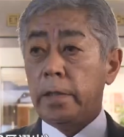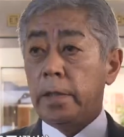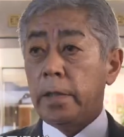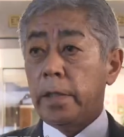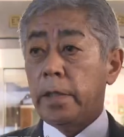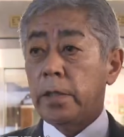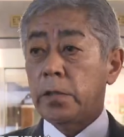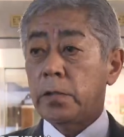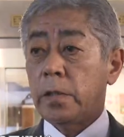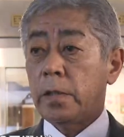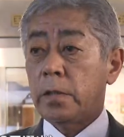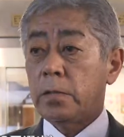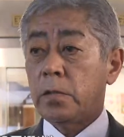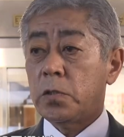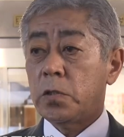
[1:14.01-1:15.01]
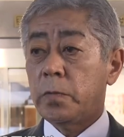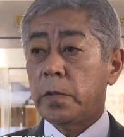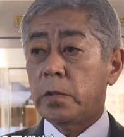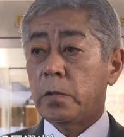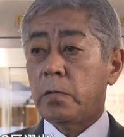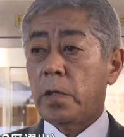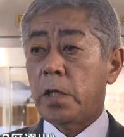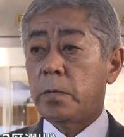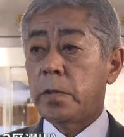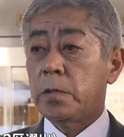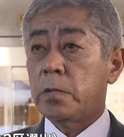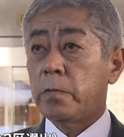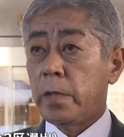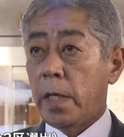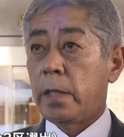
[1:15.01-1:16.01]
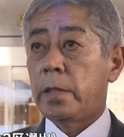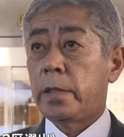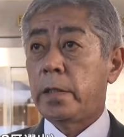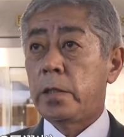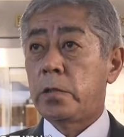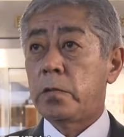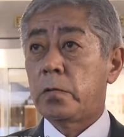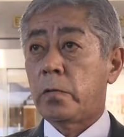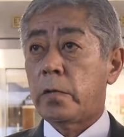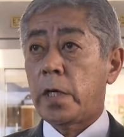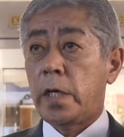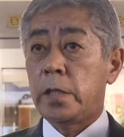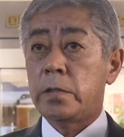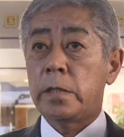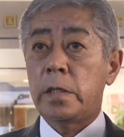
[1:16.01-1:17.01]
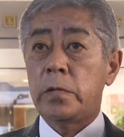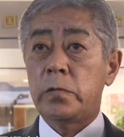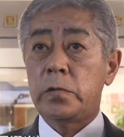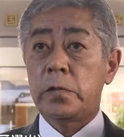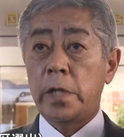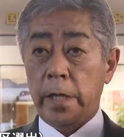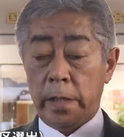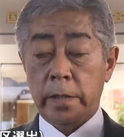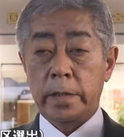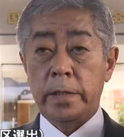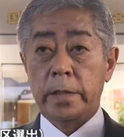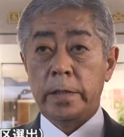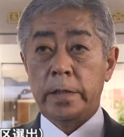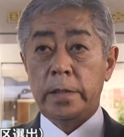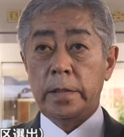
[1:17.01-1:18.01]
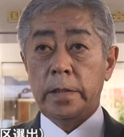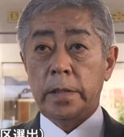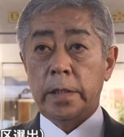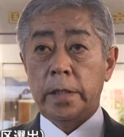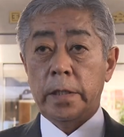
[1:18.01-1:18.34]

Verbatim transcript: 造内閣で防衛大臣を務めて以来の入閣となります。